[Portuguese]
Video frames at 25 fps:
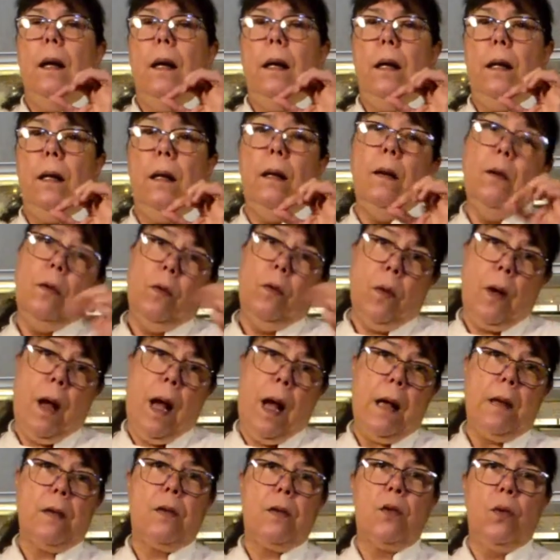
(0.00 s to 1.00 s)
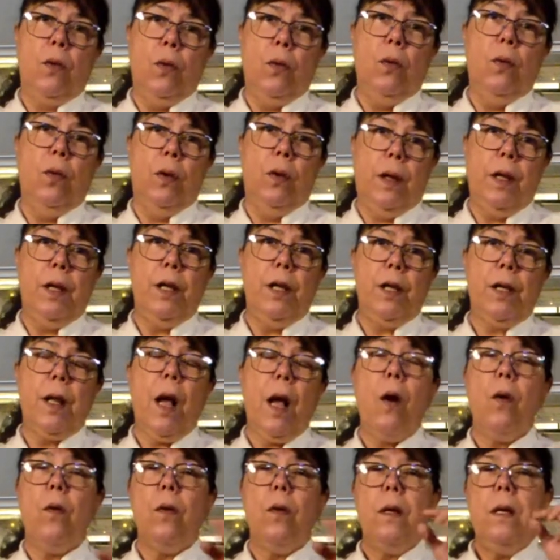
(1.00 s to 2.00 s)
e no caso o
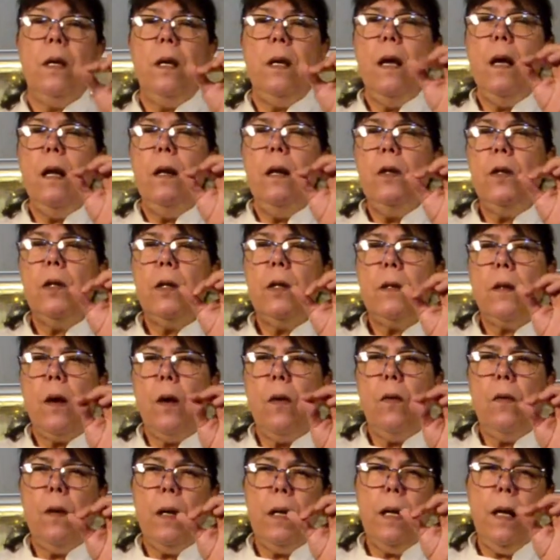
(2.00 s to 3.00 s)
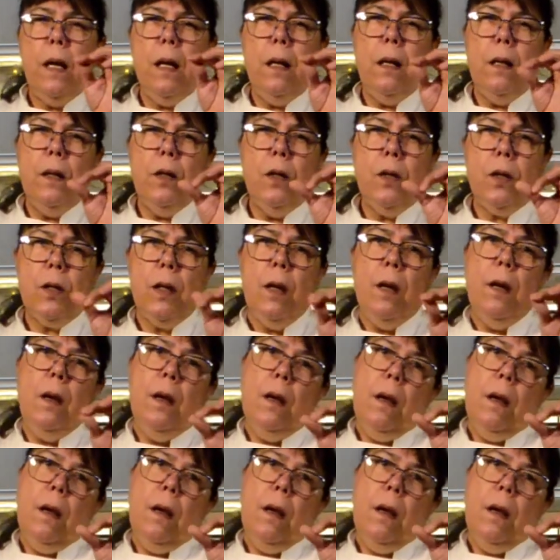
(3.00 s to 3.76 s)
cristal, que eles são aqueles